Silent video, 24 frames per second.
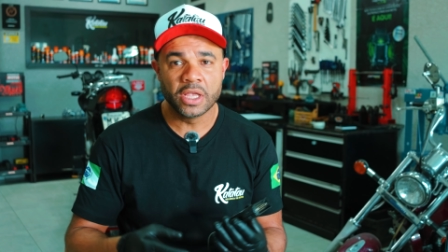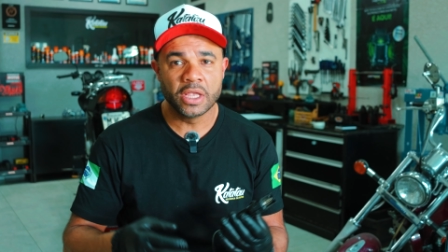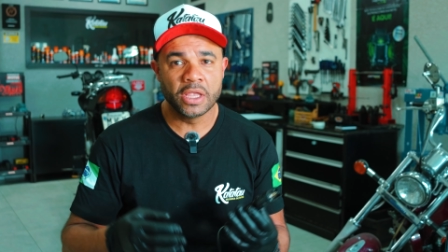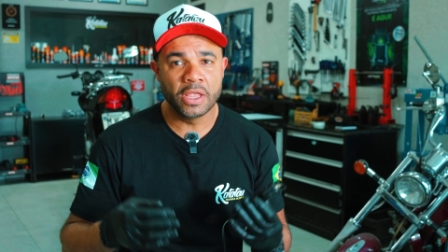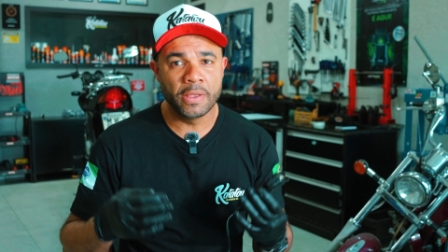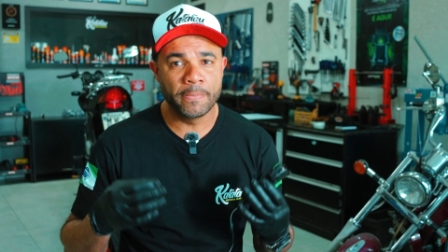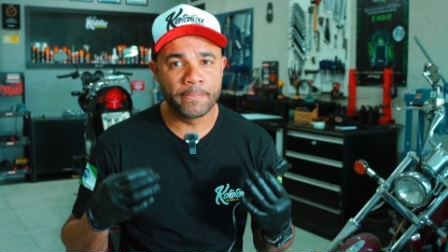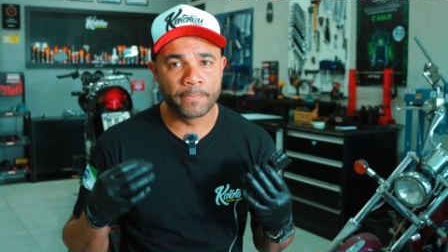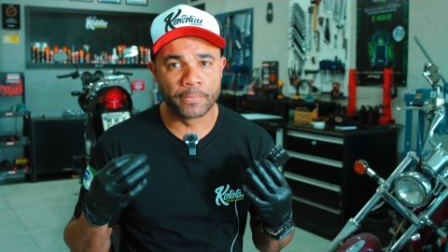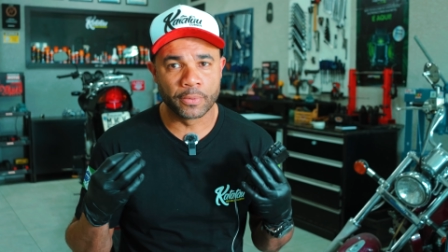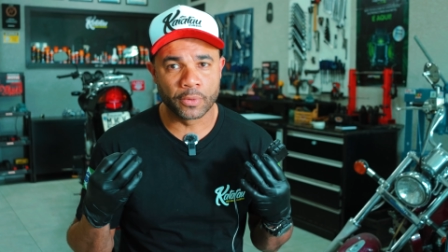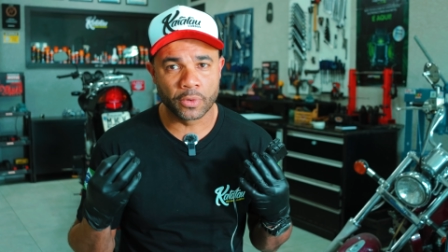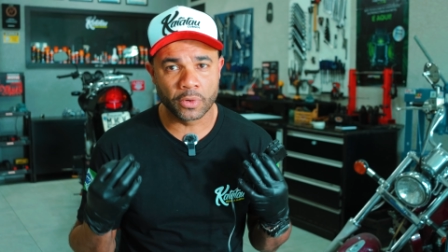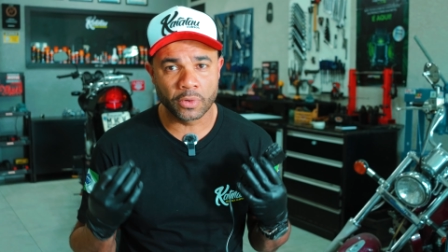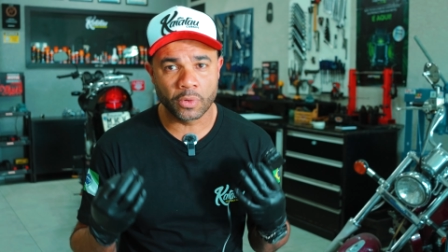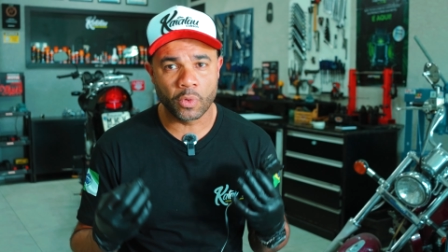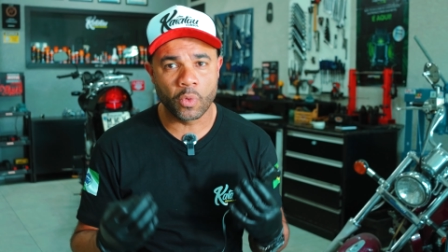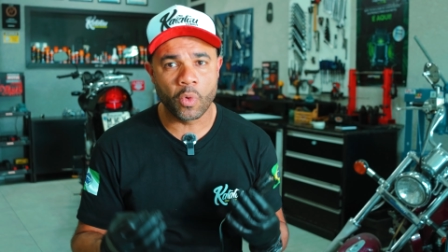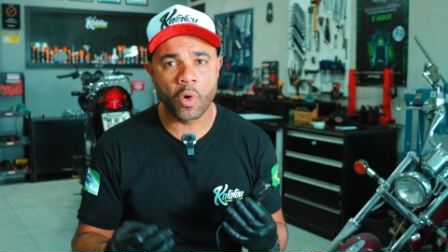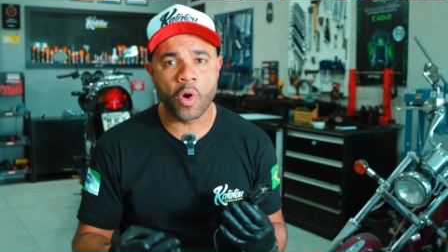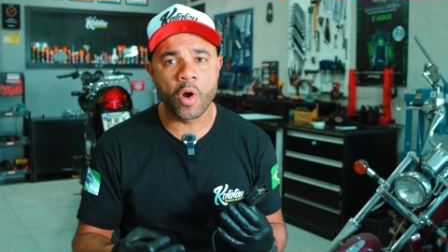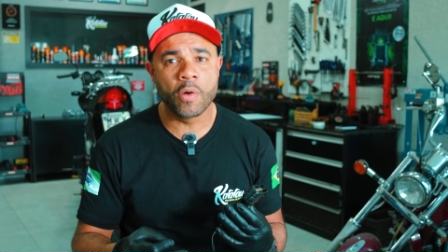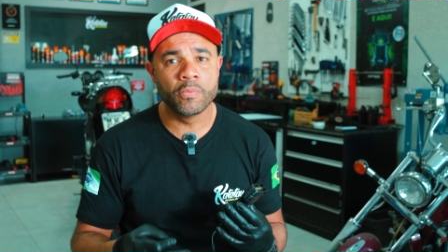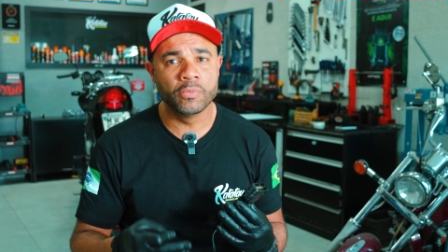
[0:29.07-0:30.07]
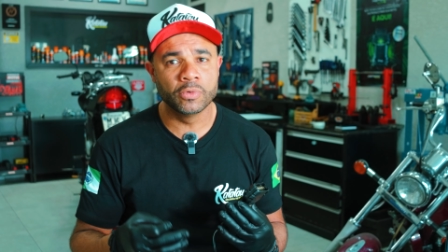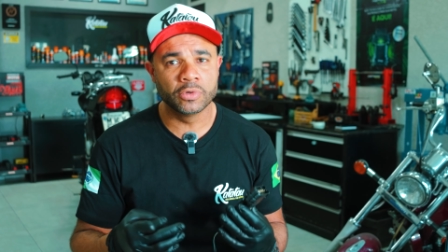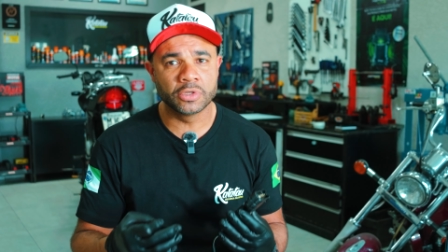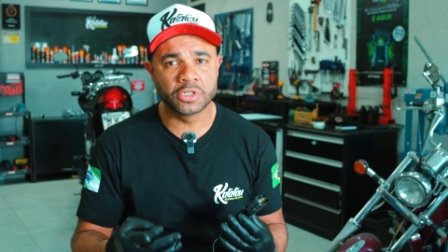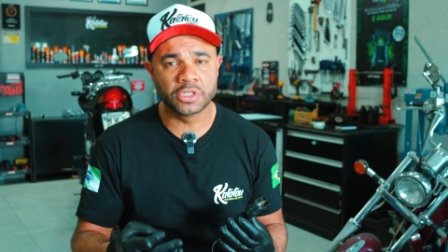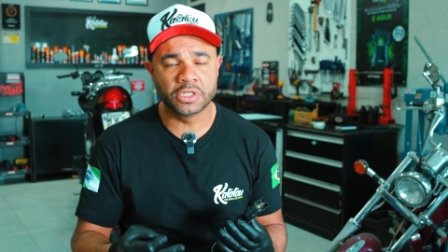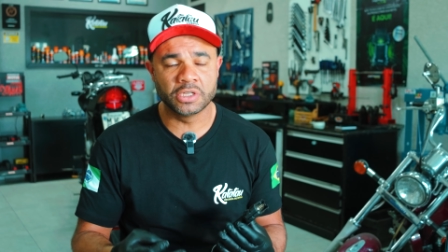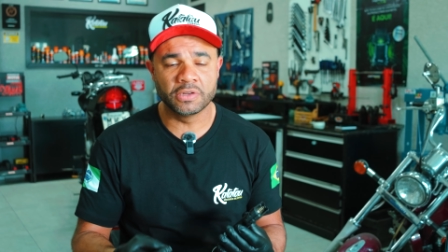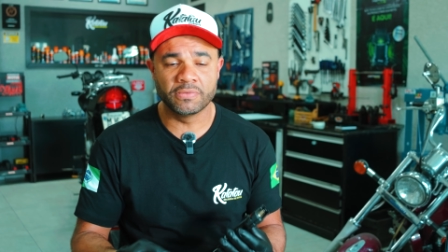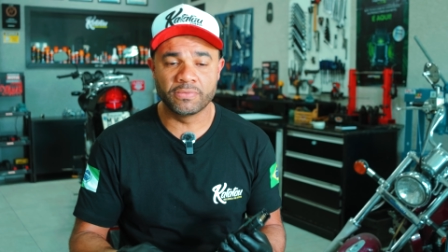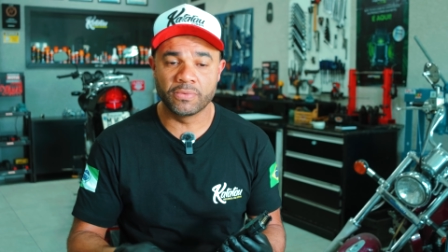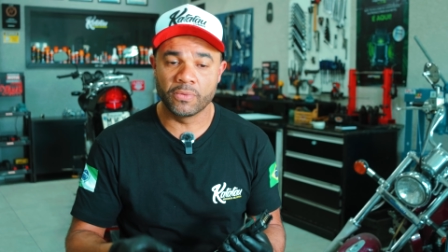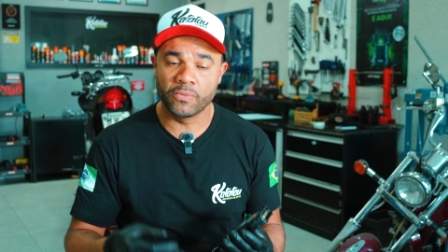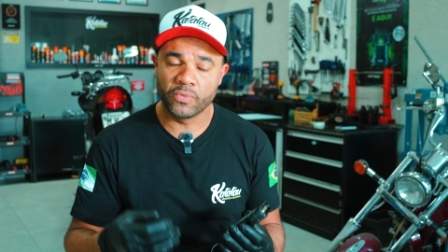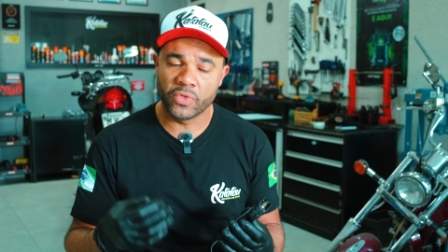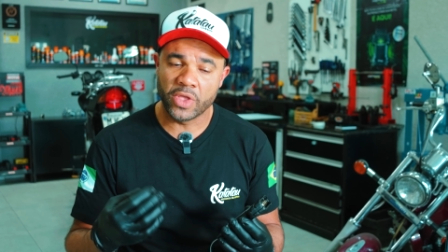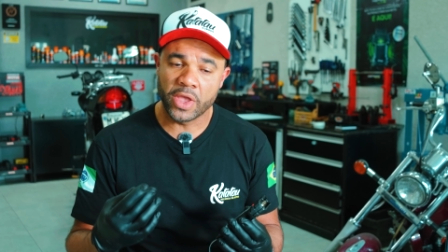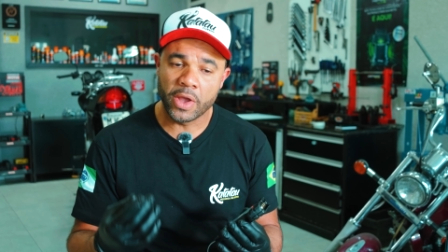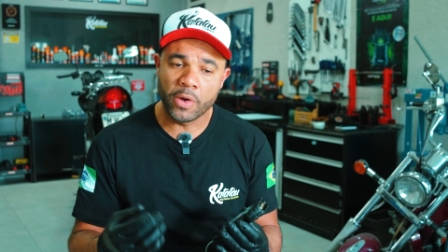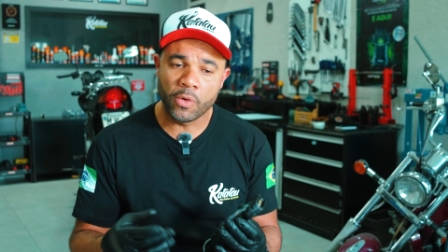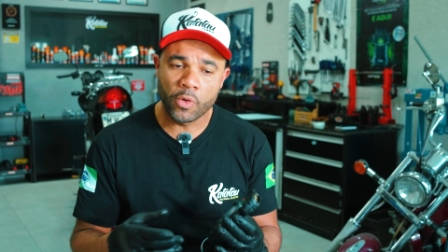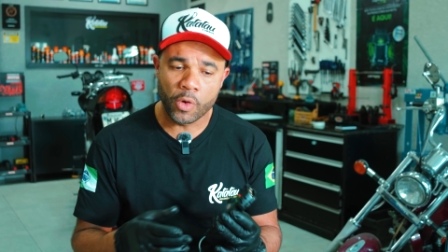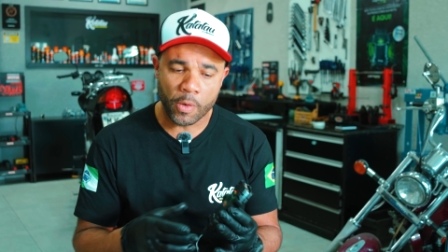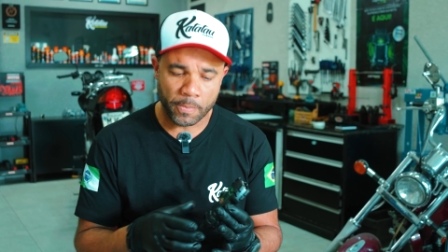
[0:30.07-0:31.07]
e por qual motivo
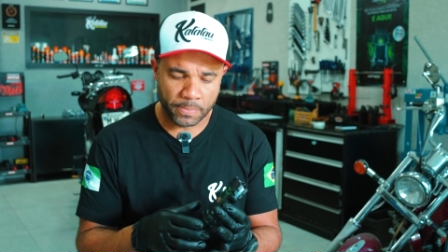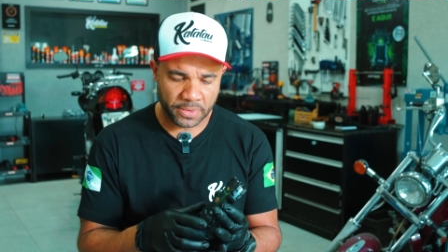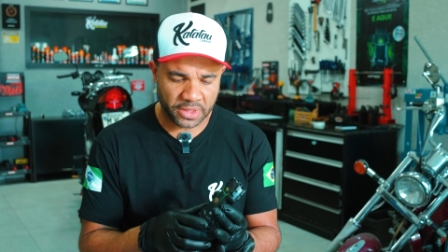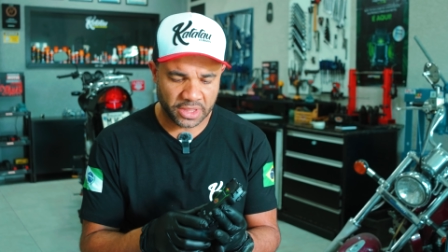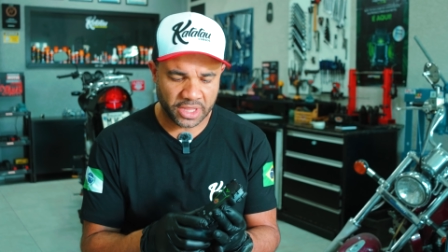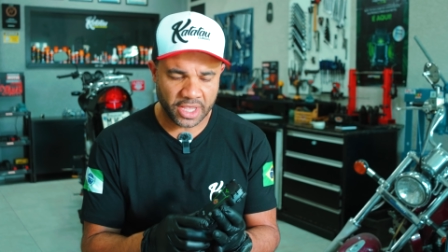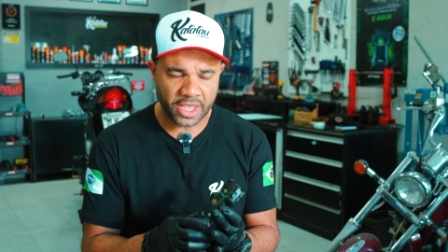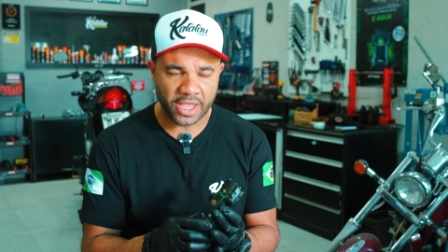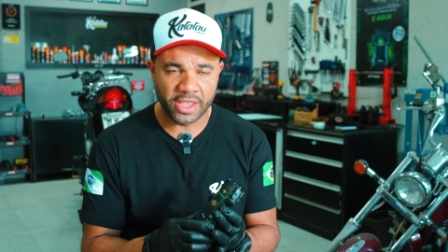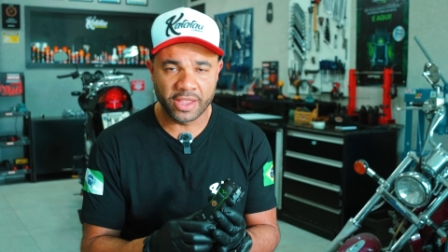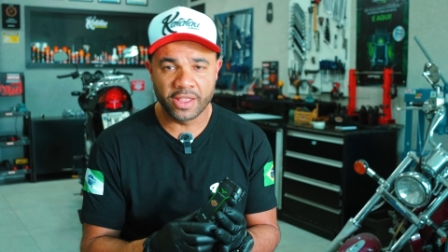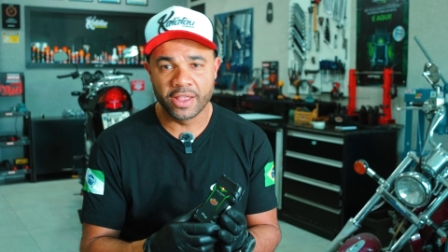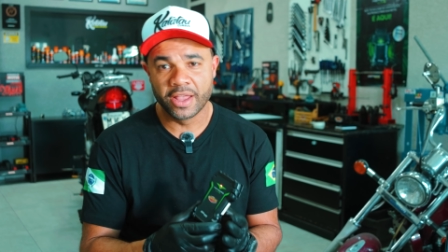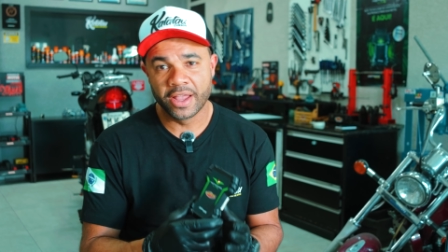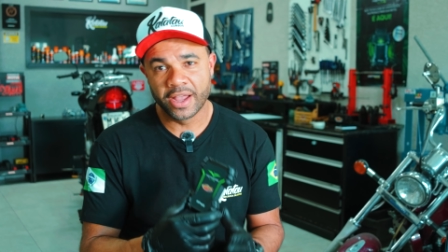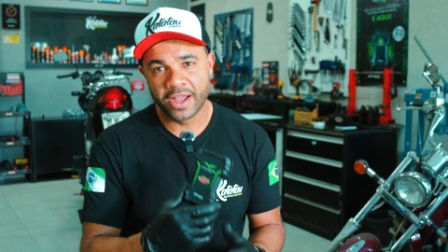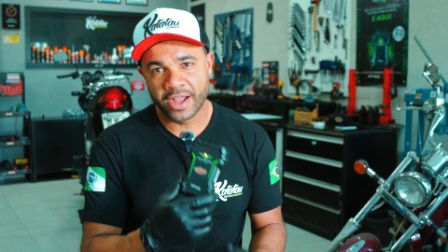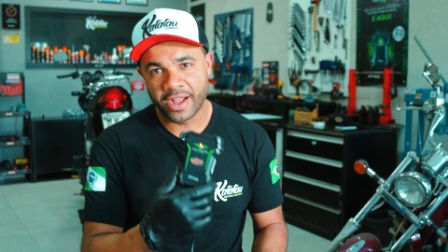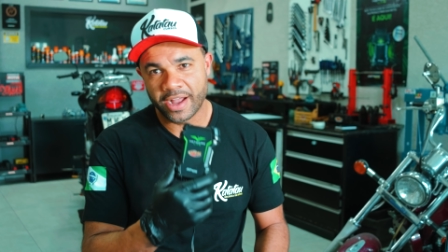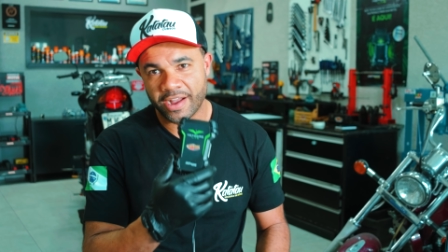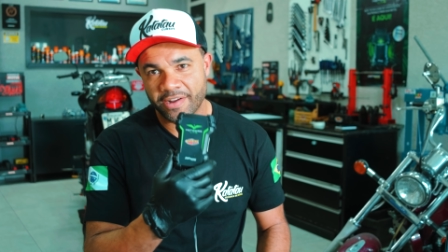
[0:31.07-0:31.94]
eu optei